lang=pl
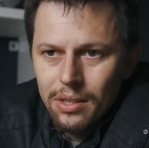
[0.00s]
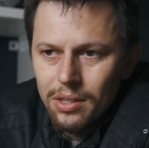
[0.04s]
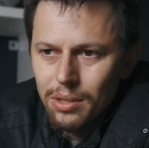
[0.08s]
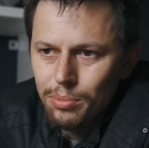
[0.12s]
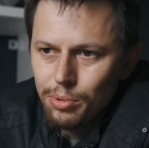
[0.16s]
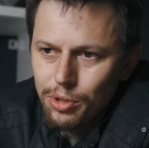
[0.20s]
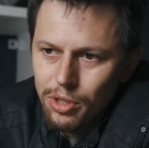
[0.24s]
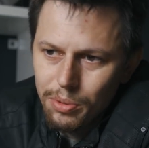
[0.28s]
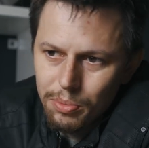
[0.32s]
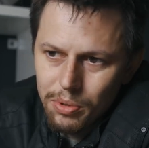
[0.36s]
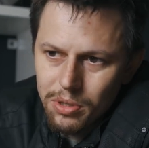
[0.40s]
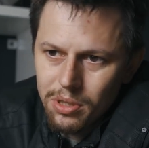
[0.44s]

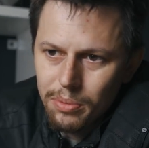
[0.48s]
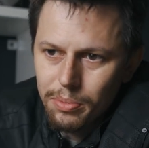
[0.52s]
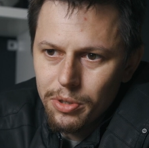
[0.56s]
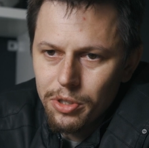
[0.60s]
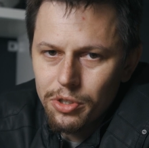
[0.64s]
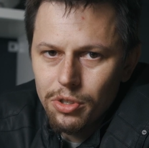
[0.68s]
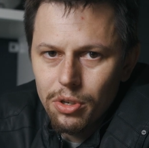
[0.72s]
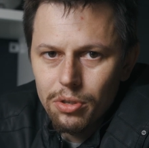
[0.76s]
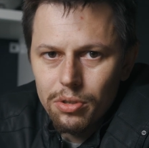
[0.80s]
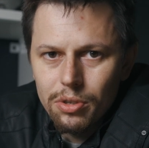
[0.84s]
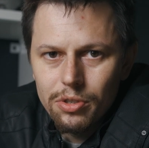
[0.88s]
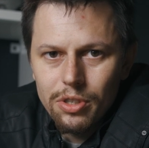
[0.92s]
to musimy sobie
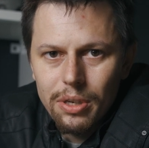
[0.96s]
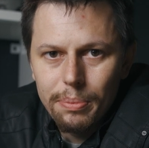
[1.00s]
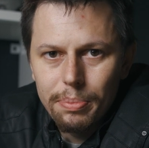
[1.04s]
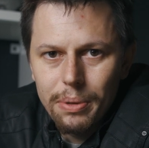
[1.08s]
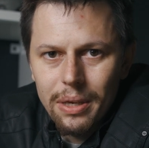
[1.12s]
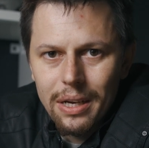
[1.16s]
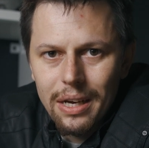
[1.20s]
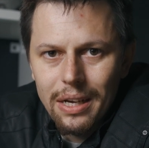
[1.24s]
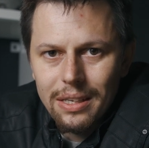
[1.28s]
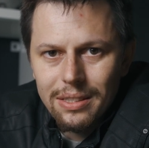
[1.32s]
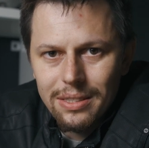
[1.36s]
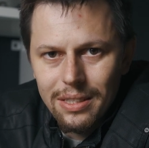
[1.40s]
ściągnąć
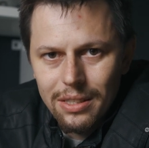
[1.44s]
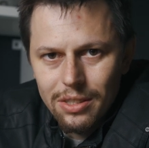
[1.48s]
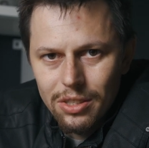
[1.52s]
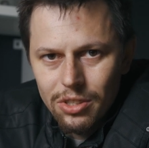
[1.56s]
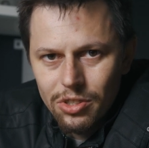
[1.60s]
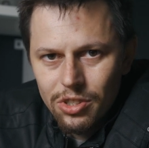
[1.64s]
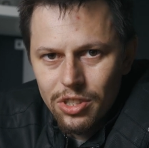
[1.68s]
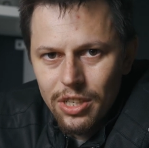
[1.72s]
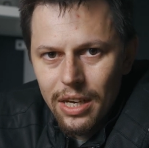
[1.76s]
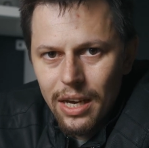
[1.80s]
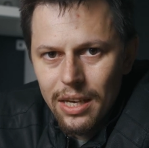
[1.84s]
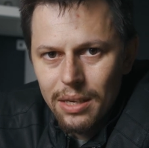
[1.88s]
aplikację
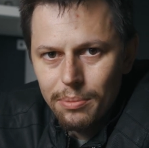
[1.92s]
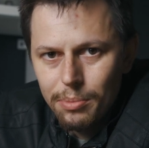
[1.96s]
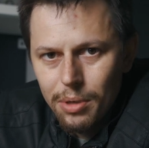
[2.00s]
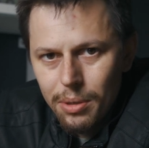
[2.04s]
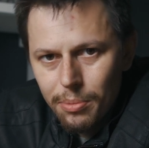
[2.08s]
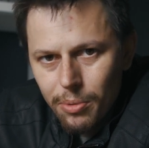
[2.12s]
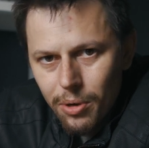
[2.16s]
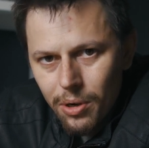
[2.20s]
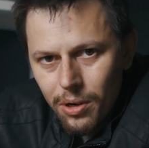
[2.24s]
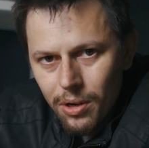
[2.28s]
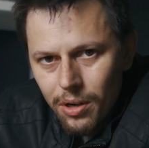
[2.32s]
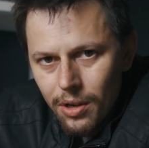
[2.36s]
DJI
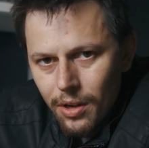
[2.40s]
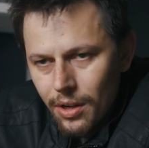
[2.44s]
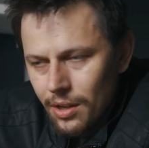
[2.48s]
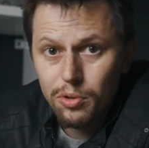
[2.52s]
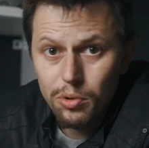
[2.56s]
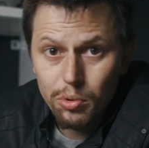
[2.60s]
Mimo,